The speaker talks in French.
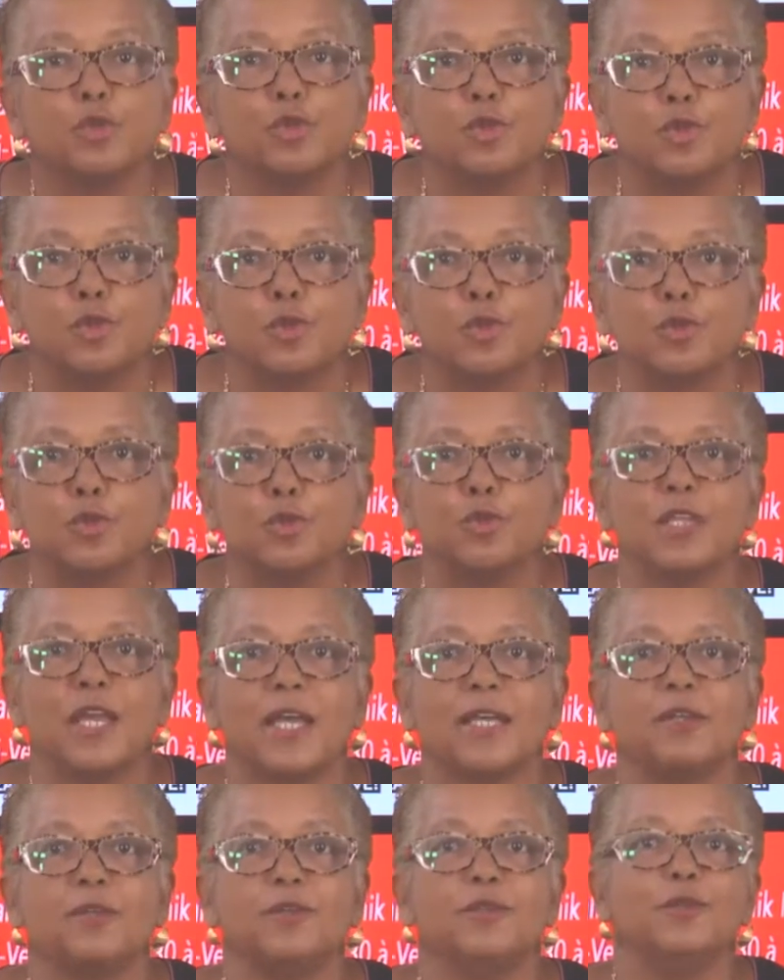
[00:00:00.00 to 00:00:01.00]
surtout, il y
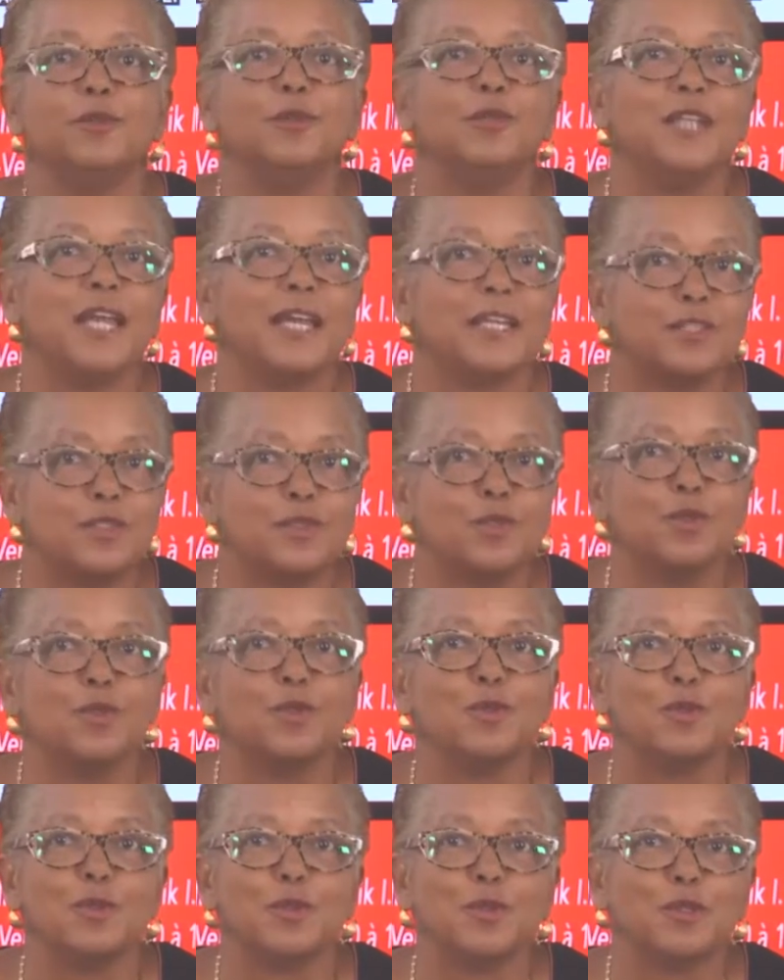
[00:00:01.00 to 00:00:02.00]
a une,
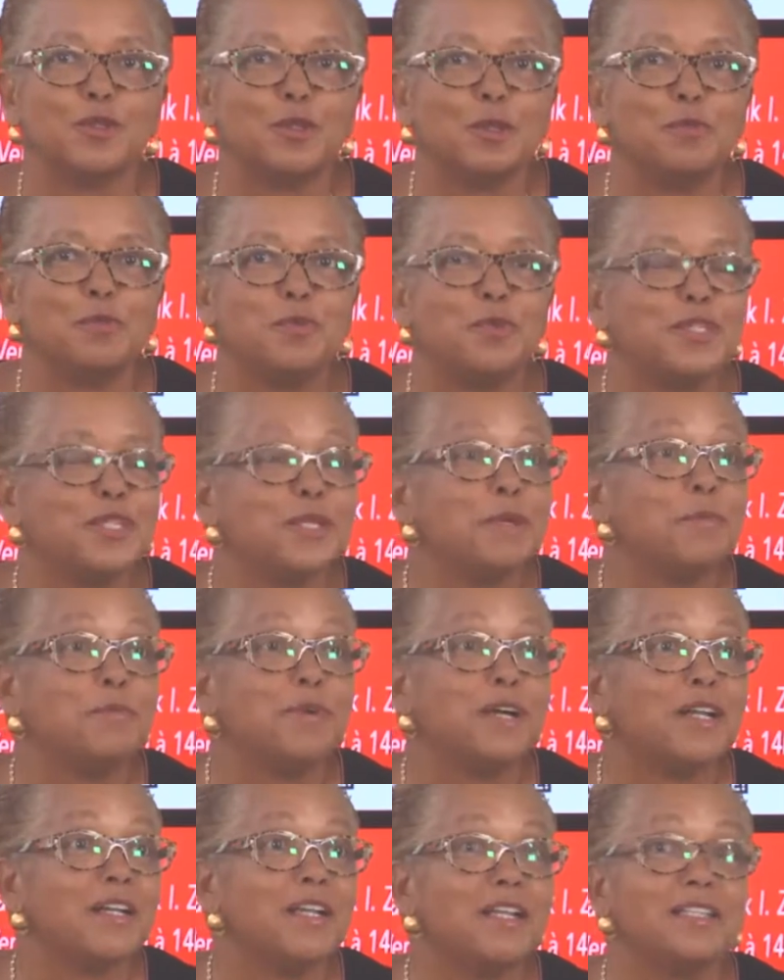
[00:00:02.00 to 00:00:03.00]
action que depuis j'en
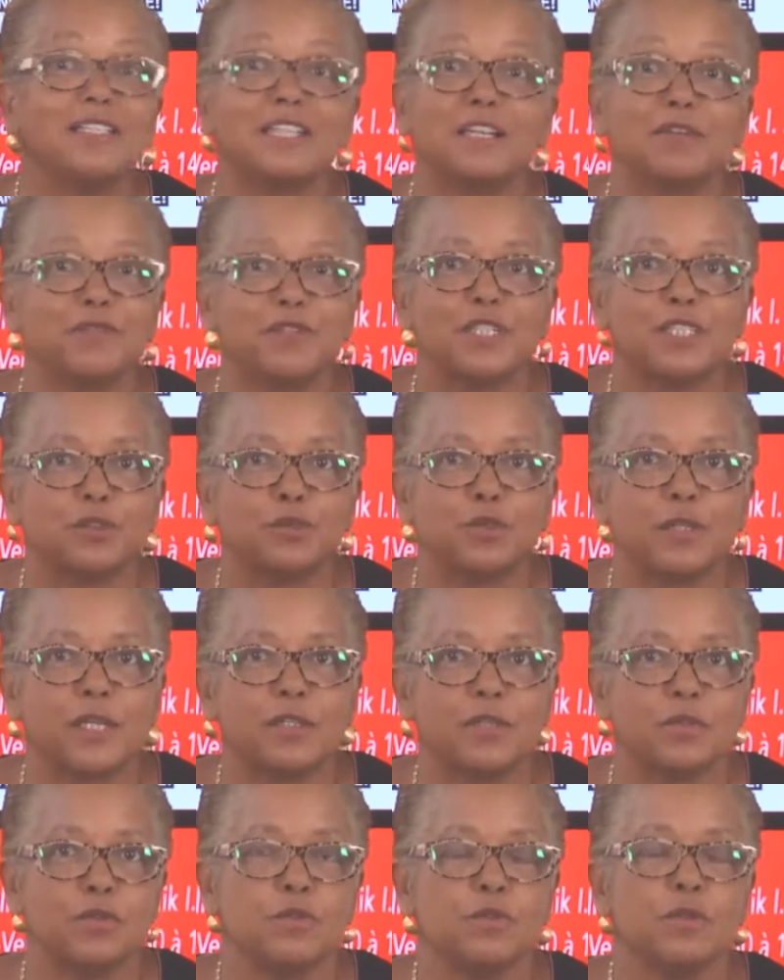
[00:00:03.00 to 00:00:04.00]
parle à chaque fois que j'ai
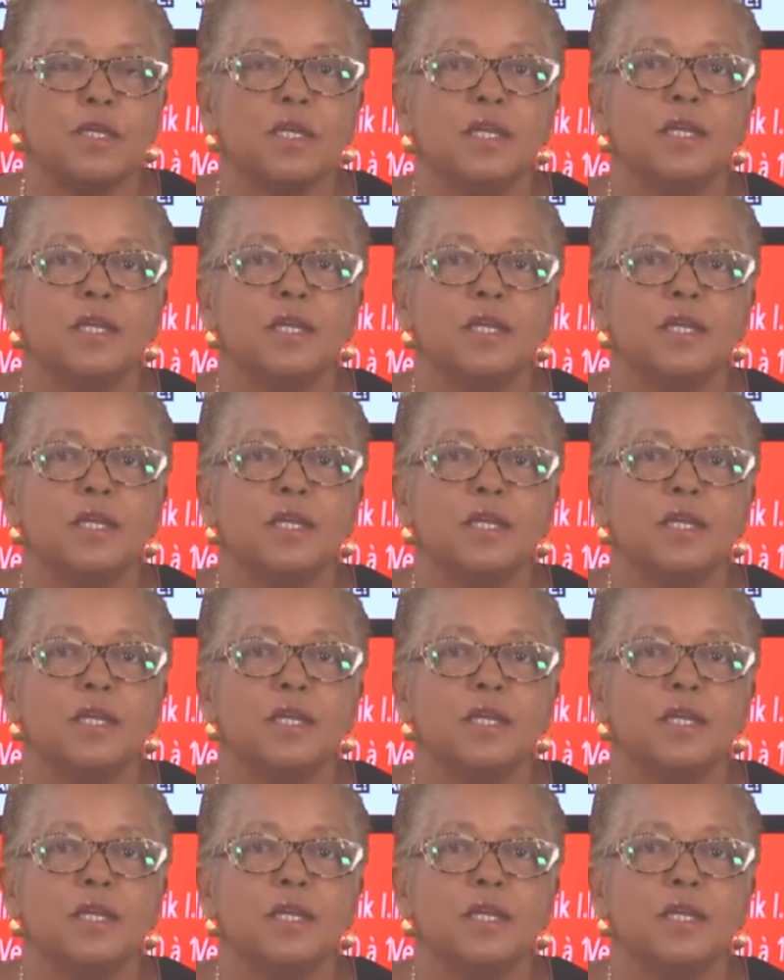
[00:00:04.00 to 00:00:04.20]
l'occasion,